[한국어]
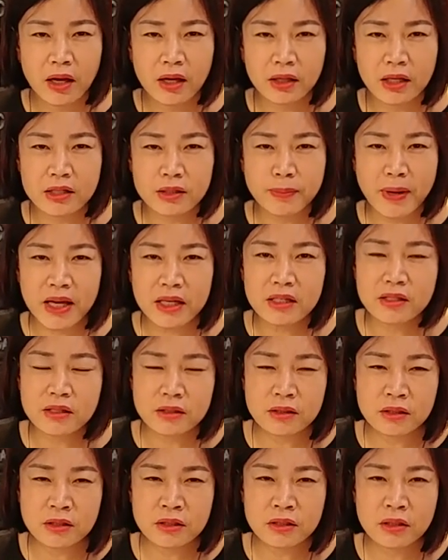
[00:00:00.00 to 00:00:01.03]
그래서
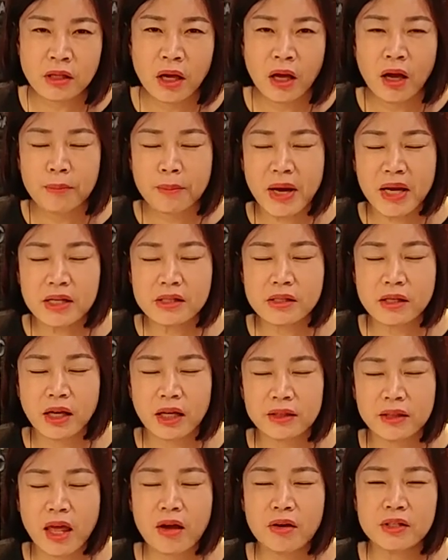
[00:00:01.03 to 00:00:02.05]
파리스는
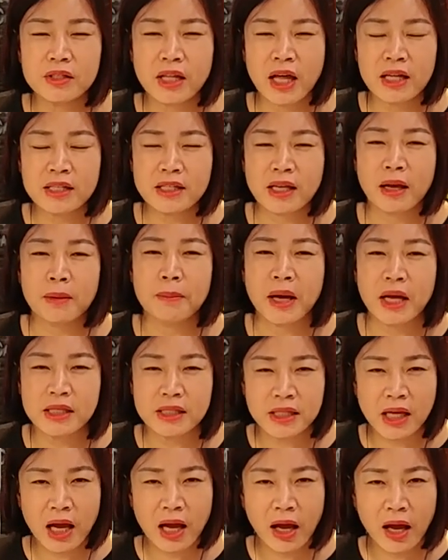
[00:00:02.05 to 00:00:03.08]
파리스가
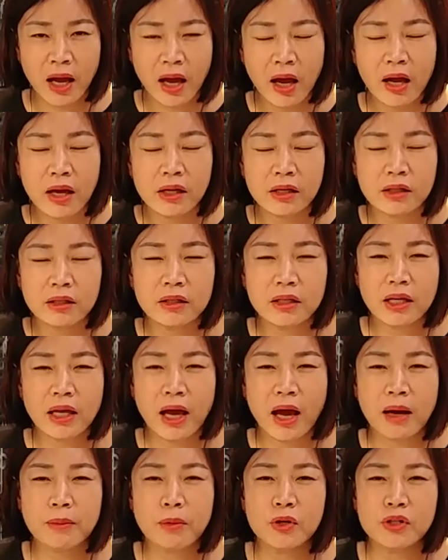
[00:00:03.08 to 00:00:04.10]
태어나자마자 그의
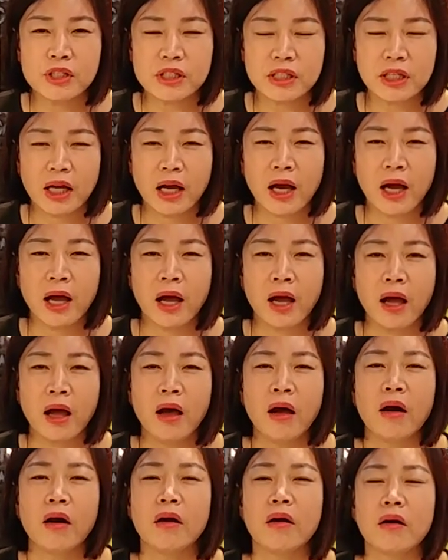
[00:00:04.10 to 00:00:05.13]
아버지가
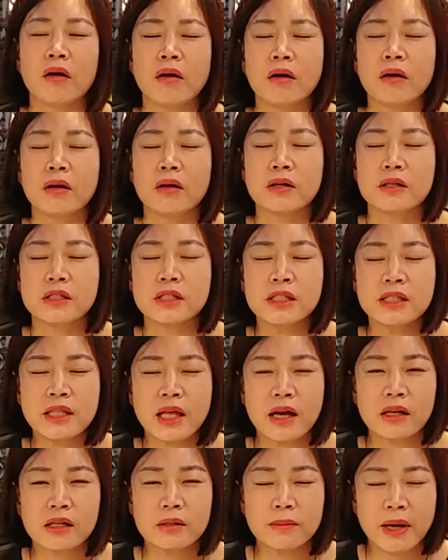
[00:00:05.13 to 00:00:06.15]
어,
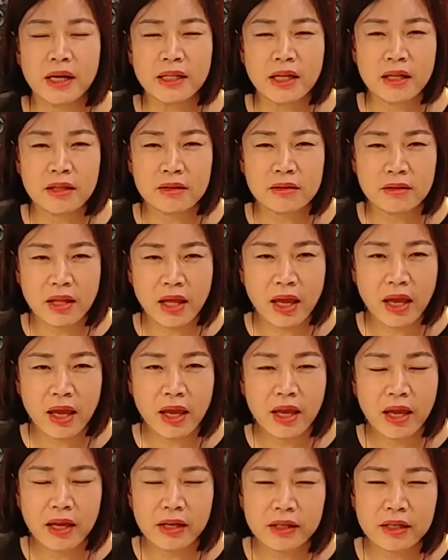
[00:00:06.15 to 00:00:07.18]
신탁을 받았는데
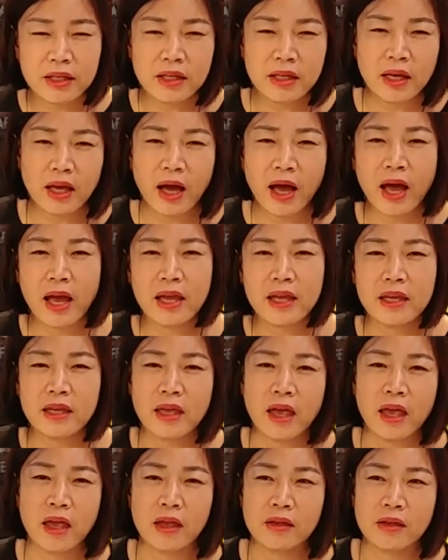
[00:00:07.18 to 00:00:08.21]
이
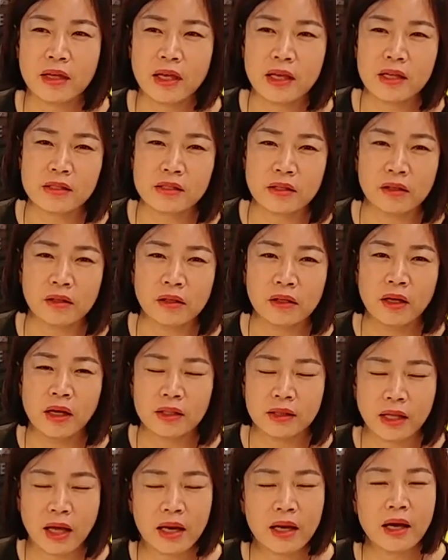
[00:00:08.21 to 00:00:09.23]
아이에 의해서
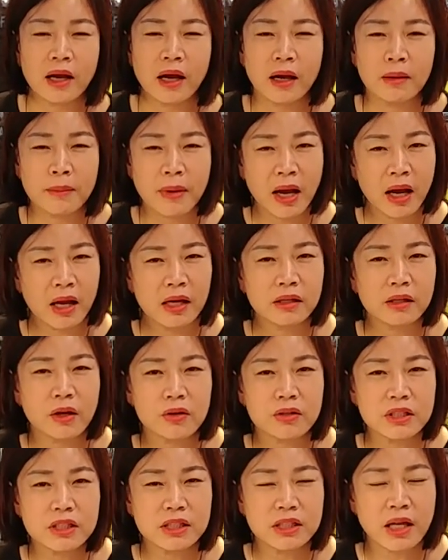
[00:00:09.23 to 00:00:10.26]
나라가 망할
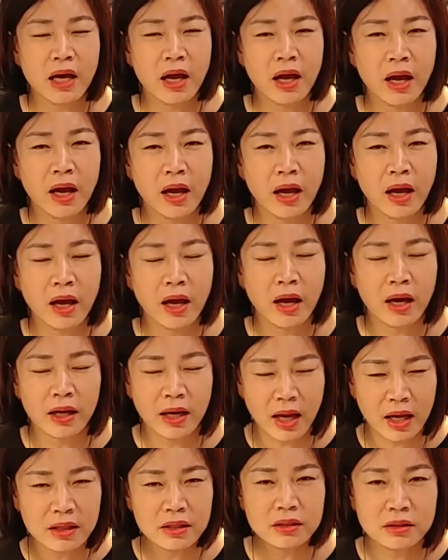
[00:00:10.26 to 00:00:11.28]
것이다
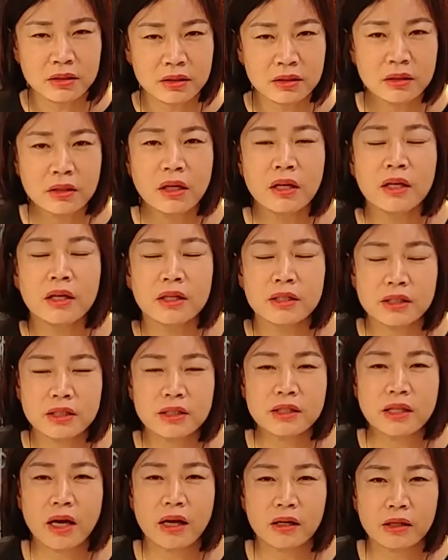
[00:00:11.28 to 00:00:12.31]
라는
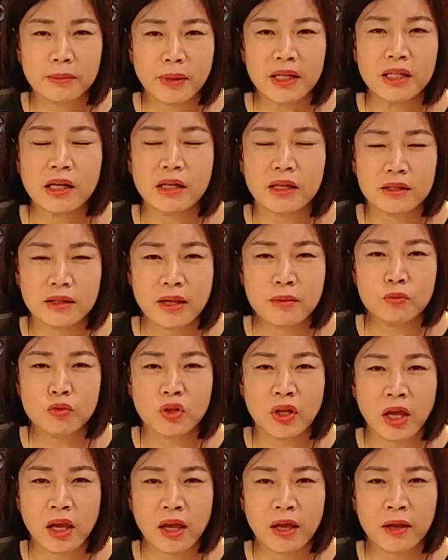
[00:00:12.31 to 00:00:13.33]
신탁을 받았기
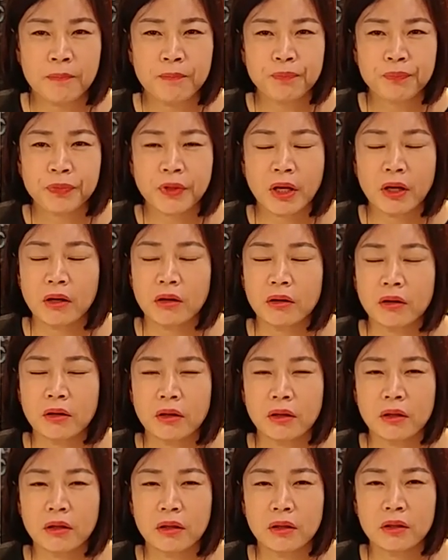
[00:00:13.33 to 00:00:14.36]
때문에
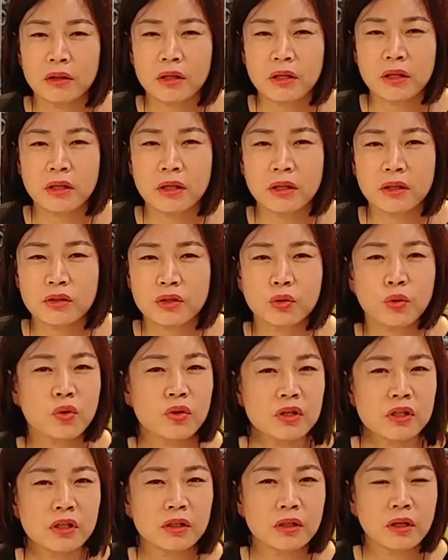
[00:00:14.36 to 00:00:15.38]
어, 이
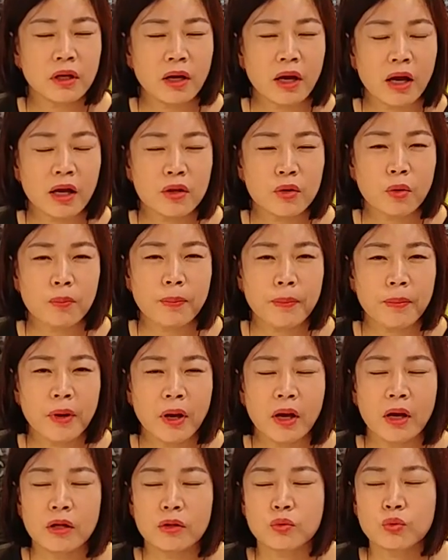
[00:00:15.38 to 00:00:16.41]
트로이를 아 요
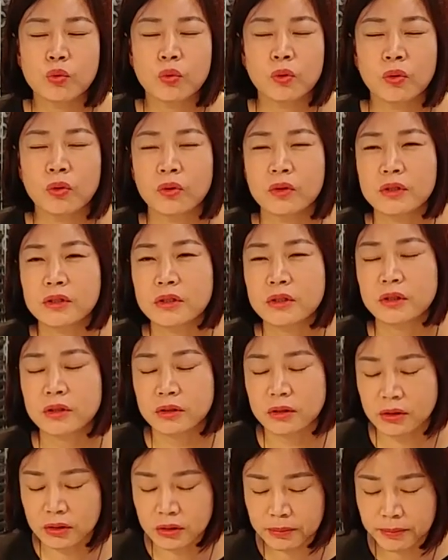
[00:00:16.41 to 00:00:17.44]
누구
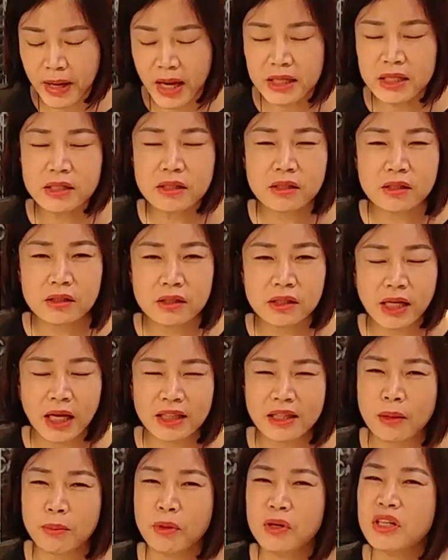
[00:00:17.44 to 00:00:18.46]
그 파리스를
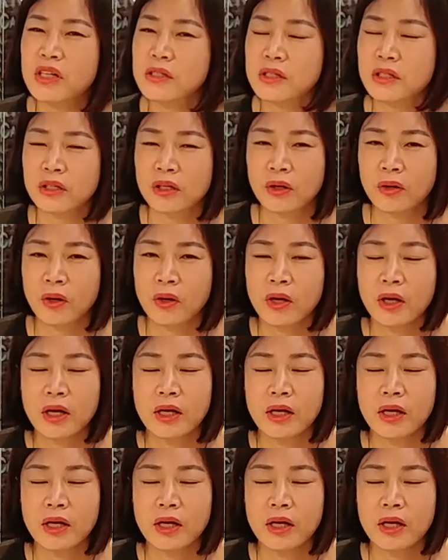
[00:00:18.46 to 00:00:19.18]
갖다 버렸어요.